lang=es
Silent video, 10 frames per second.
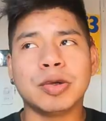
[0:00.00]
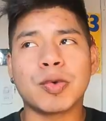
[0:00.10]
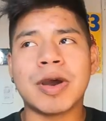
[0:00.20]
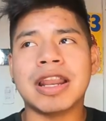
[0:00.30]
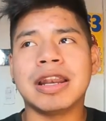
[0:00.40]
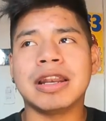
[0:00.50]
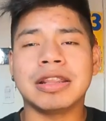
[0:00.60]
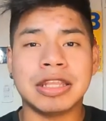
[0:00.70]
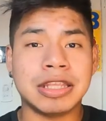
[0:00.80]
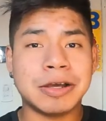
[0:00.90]
lo
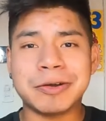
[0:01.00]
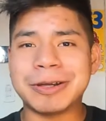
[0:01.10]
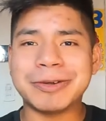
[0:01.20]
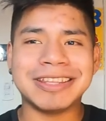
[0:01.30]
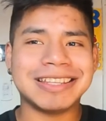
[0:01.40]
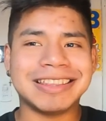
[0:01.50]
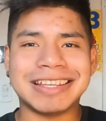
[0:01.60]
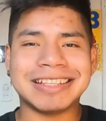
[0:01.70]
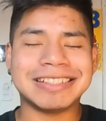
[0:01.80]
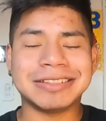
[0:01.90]
cual desde ahora voy a
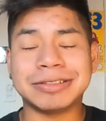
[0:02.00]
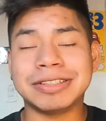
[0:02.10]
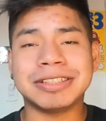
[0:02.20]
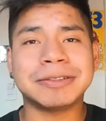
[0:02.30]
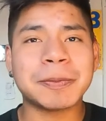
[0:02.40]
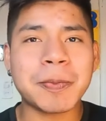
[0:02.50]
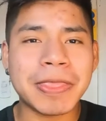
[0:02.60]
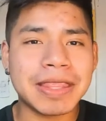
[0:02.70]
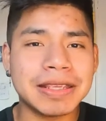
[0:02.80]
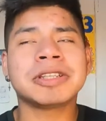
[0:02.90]
intentar hacer todo eso.
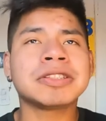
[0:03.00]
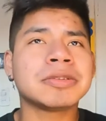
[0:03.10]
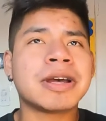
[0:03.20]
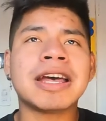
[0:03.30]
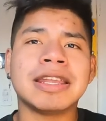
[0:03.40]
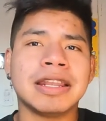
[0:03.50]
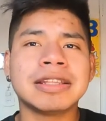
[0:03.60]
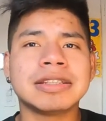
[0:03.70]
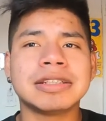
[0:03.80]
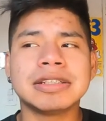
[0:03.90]
Pienso más
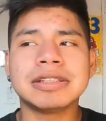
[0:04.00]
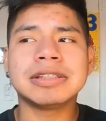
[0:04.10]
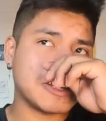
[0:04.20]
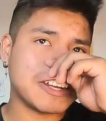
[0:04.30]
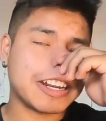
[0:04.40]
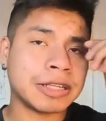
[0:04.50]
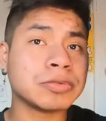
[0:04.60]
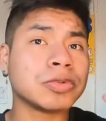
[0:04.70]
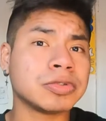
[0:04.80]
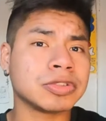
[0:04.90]
adelante agarrar
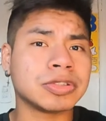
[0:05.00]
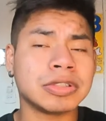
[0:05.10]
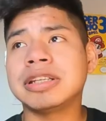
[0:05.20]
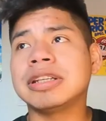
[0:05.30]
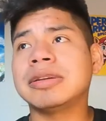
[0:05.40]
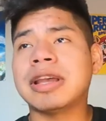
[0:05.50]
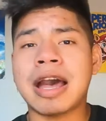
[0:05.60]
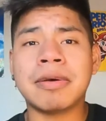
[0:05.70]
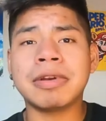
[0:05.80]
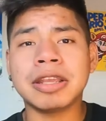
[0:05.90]
un curso de
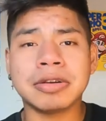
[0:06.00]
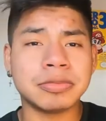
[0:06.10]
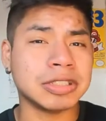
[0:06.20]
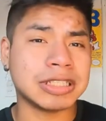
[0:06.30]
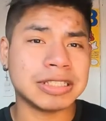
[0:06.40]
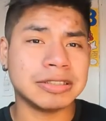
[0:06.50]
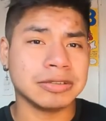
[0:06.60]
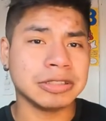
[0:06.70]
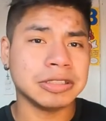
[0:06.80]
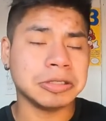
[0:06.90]
habla y
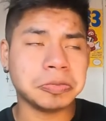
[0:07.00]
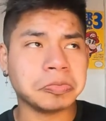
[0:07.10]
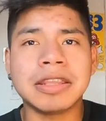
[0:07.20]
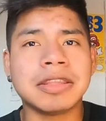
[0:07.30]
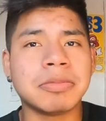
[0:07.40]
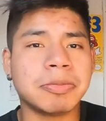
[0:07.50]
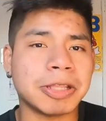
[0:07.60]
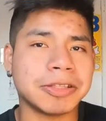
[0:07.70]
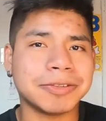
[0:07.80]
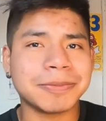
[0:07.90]
comunicación y hay tiempo
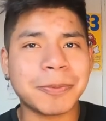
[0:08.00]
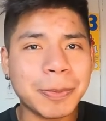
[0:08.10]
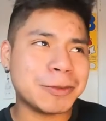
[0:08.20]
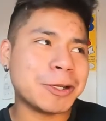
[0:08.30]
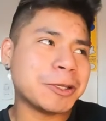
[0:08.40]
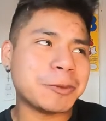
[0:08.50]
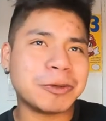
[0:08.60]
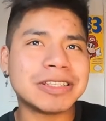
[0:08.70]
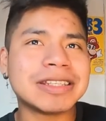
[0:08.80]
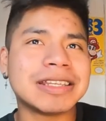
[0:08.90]
para todo. Luego,
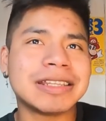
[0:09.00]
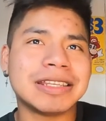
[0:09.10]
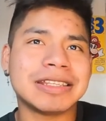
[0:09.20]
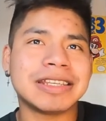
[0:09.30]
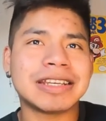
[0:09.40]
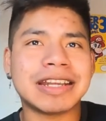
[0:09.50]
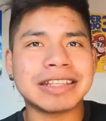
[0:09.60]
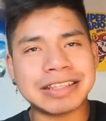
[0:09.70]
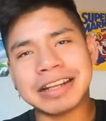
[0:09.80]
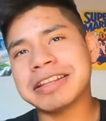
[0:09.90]
después de,
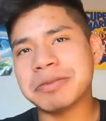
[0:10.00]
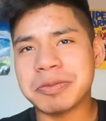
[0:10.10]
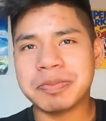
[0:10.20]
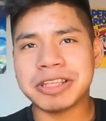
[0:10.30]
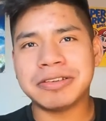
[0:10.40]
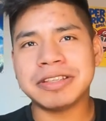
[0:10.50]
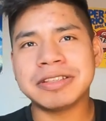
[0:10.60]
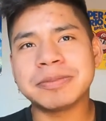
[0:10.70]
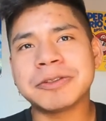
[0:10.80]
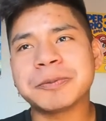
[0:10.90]
descartar también
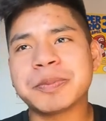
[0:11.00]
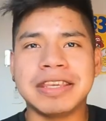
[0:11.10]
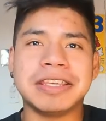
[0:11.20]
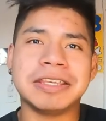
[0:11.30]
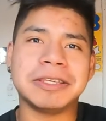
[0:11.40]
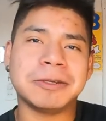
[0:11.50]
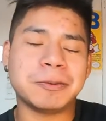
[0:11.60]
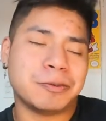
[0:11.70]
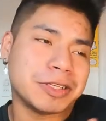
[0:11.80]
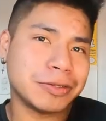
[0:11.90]
periodismo, eh, fue